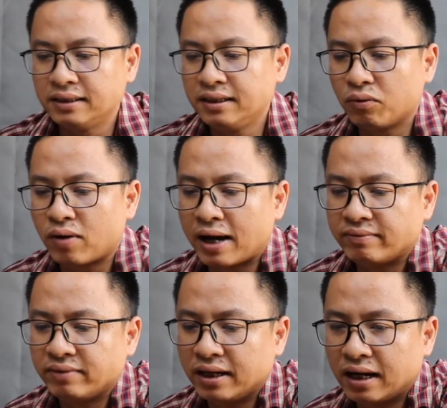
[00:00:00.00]
giới thiệu qua
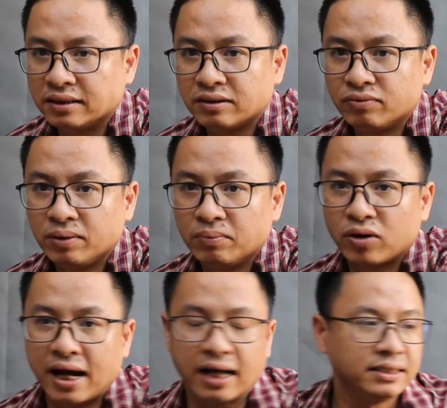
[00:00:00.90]
về ở trong
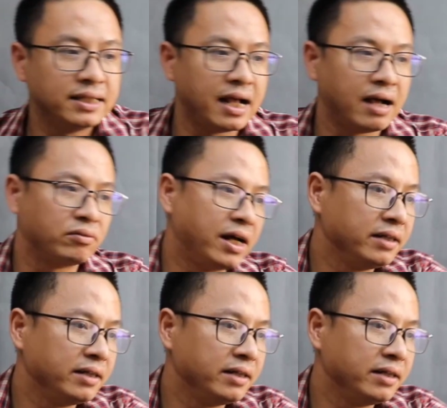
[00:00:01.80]
Filmora như thế nào đây